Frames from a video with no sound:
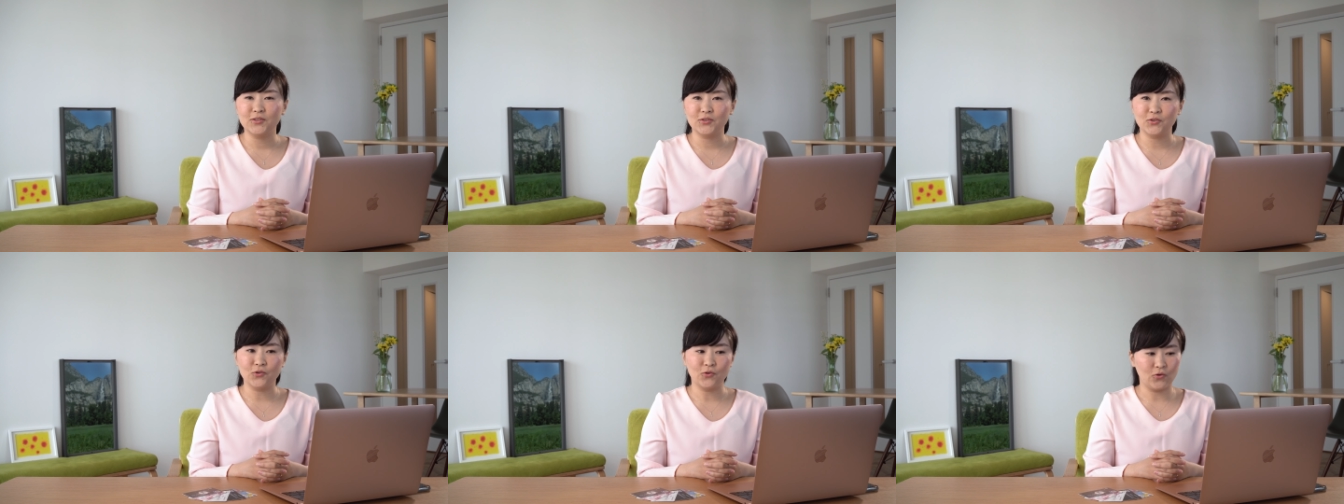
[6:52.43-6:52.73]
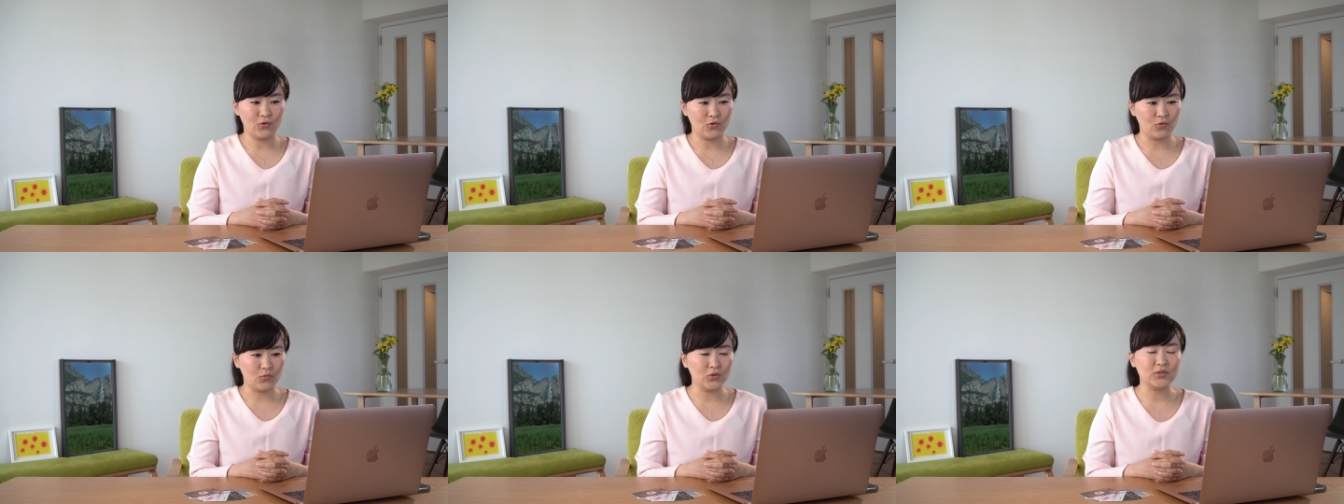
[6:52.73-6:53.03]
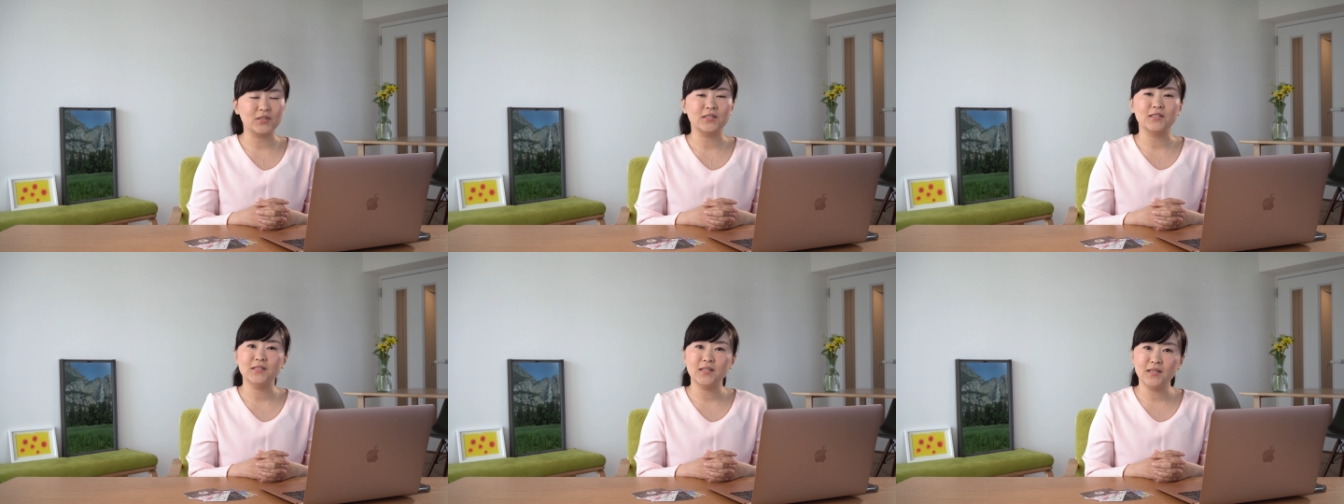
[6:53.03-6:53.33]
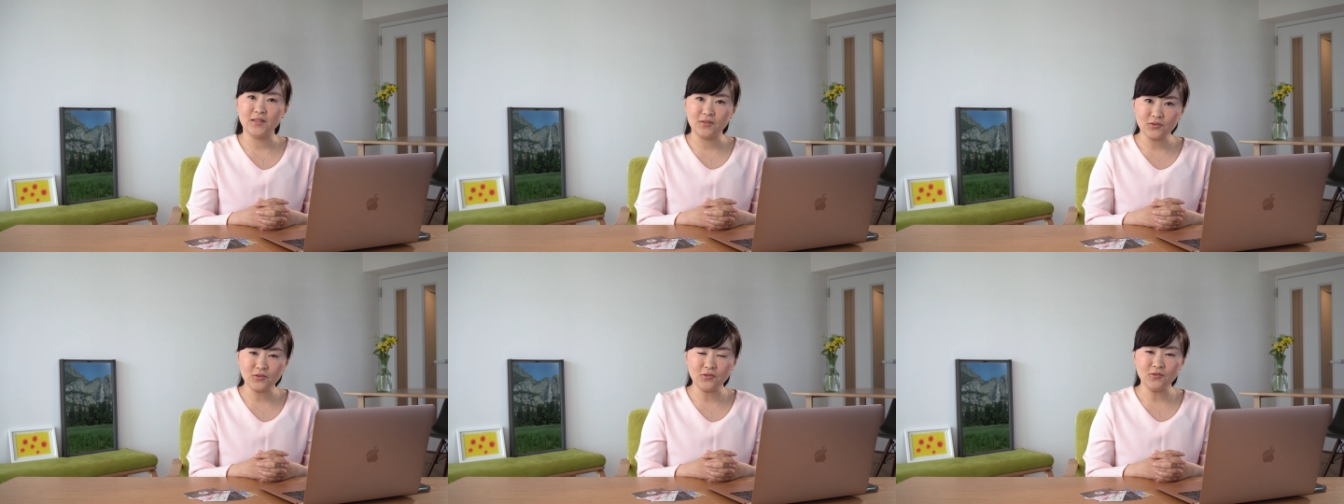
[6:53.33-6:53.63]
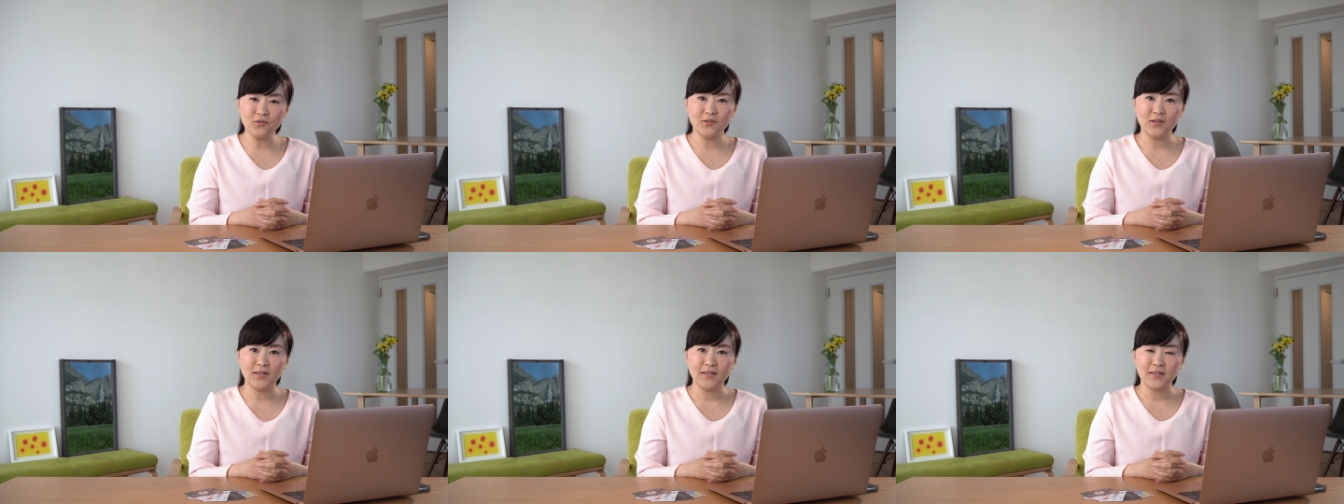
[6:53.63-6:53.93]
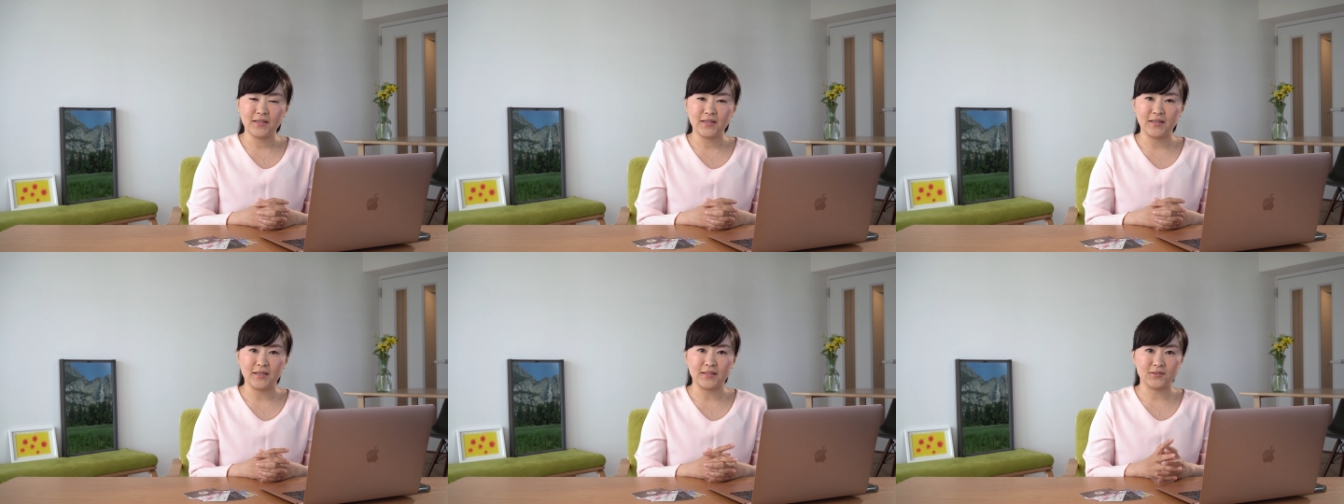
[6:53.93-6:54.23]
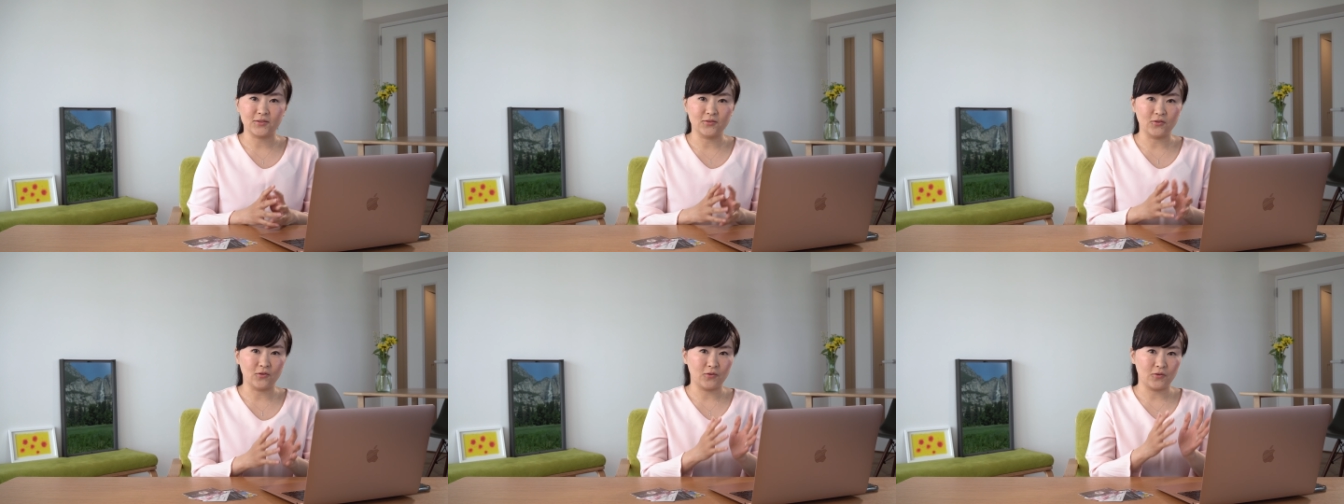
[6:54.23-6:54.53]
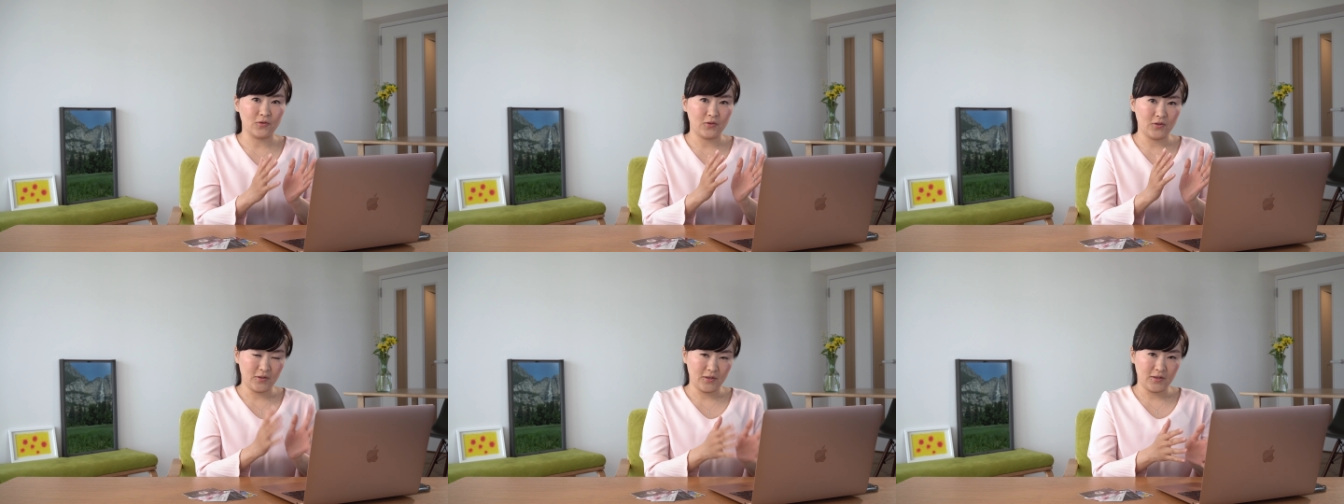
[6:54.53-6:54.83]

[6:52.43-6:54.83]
情報をウォッチしていると、えー、その